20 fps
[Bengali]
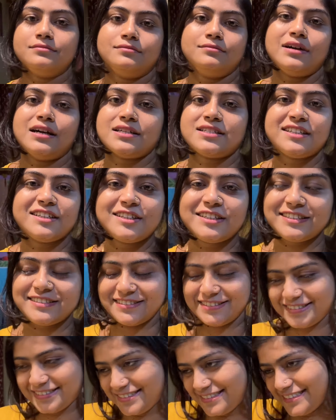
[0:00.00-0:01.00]
মাসির
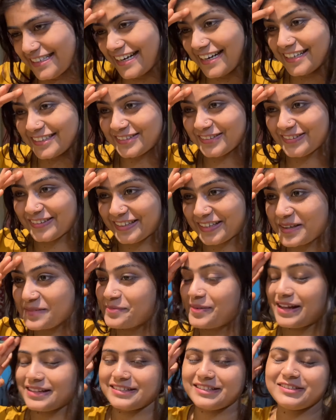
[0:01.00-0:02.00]
জ্বালাতন থেকে
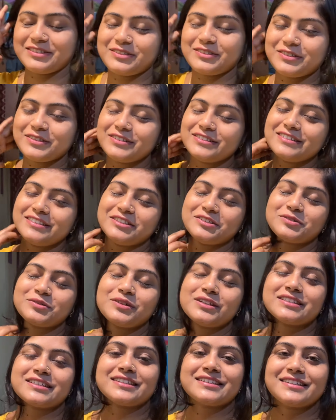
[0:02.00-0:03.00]
বাঁচার জন্য ডিশ
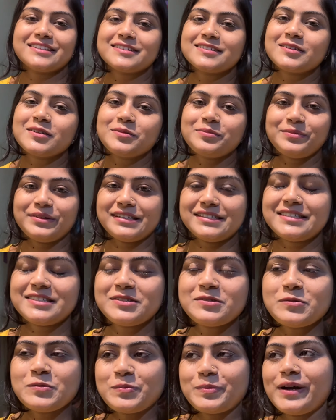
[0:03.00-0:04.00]
ওয়াশারটা ছিল
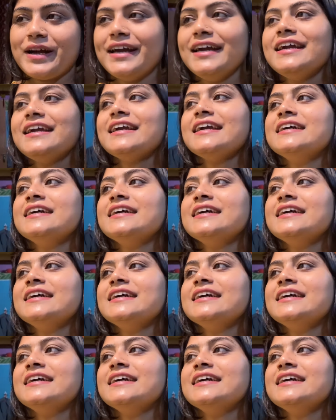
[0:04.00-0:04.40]
বেস্ট উপায়